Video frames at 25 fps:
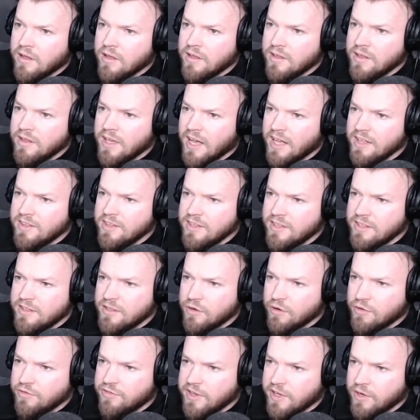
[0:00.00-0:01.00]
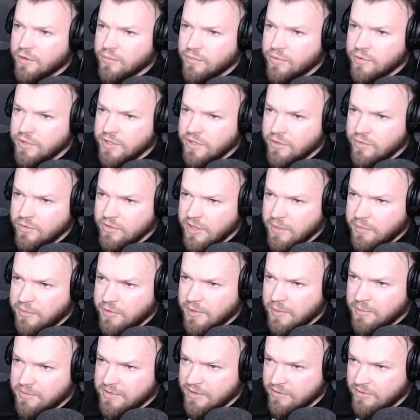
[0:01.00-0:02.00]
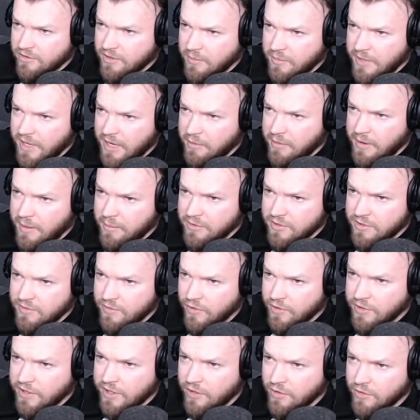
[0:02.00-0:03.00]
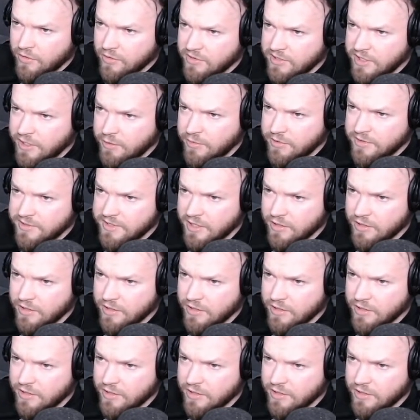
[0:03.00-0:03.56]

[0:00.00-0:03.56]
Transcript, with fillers: Ja nigdy ofiarą bullyingu nie byłam, zawsze miałam swoje grono znajomych.